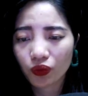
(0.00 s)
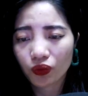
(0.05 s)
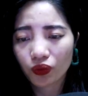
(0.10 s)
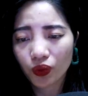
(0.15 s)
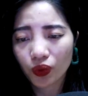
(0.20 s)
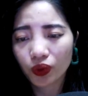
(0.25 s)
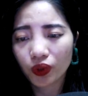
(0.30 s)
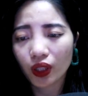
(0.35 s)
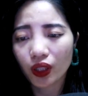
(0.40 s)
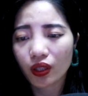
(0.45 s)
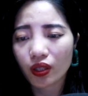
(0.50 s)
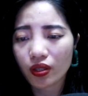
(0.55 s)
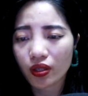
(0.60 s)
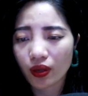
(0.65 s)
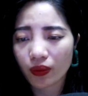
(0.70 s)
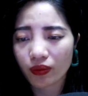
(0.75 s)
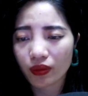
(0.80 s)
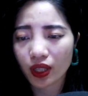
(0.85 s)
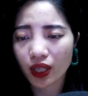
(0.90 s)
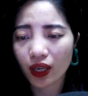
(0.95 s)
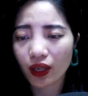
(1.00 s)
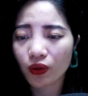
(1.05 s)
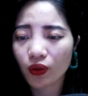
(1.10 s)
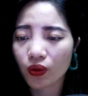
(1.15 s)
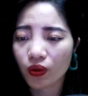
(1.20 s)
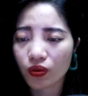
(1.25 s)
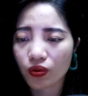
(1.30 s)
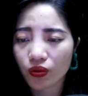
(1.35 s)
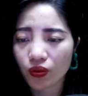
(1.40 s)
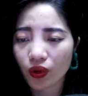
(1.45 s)
Vũ Thần chậm rãi
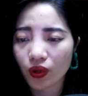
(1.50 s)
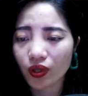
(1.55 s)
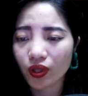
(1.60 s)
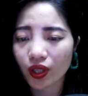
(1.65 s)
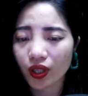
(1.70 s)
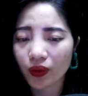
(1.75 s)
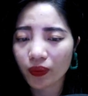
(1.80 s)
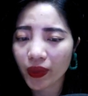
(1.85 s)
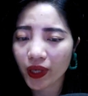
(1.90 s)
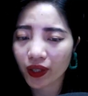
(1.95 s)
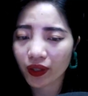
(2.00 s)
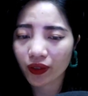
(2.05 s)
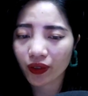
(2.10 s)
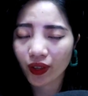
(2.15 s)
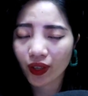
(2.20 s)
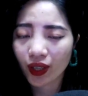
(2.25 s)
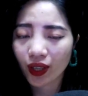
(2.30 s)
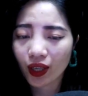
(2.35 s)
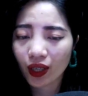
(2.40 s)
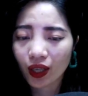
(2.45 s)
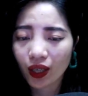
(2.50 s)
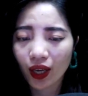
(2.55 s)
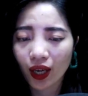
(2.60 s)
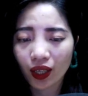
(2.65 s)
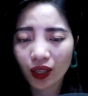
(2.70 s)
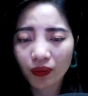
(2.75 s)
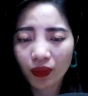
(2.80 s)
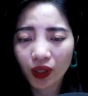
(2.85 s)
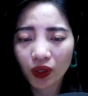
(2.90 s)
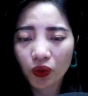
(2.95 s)
ngồi xuống kế bên.
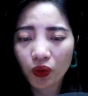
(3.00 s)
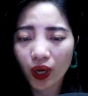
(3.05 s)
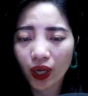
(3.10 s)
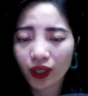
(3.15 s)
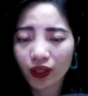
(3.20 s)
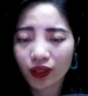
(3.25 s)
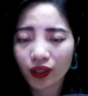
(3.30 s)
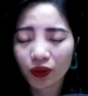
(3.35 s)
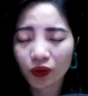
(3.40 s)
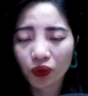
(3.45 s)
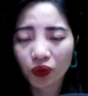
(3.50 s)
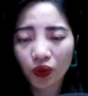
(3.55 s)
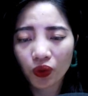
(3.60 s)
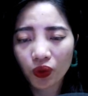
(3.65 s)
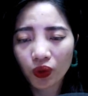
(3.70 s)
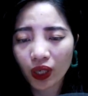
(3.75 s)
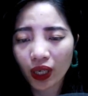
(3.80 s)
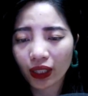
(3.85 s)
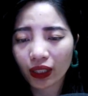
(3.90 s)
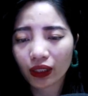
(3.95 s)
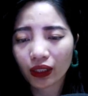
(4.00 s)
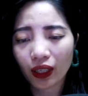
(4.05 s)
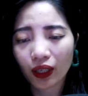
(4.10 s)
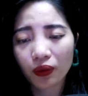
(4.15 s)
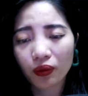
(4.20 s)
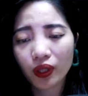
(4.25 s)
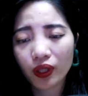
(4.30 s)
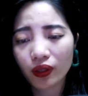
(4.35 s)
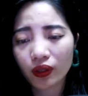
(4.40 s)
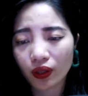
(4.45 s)
Ánh mắt của anh nhìn cô lạnh lẽo
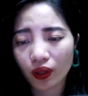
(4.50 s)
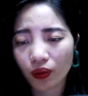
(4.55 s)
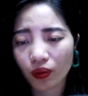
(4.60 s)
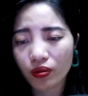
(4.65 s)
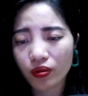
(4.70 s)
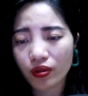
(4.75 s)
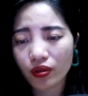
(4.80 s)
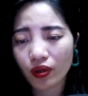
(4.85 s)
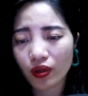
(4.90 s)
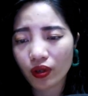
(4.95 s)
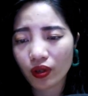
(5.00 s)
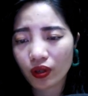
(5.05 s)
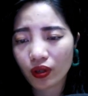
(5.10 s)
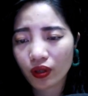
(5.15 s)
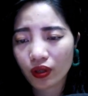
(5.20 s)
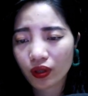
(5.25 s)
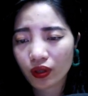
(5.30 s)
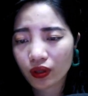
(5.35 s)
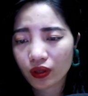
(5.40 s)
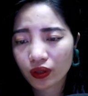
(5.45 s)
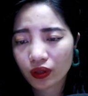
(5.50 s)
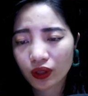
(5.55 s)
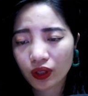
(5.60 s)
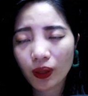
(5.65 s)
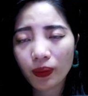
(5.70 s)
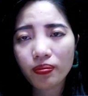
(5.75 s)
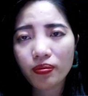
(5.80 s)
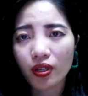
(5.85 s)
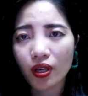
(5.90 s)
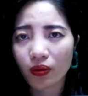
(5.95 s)
đến thấu xương.
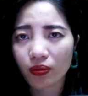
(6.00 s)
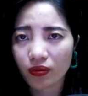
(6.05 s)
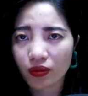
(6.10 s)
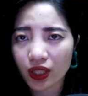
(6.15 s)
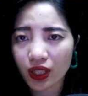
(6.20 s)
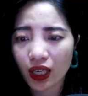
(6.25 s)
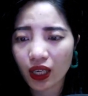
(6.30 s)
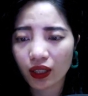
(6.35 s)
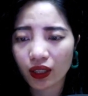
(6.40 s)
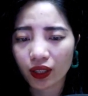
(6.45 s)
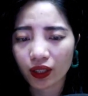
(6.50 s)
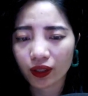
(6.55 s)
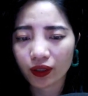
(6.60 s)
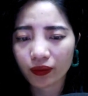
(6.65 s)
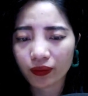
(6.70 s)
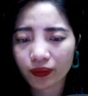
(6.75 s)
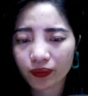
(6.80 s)
Thấp giọng ra lệnh.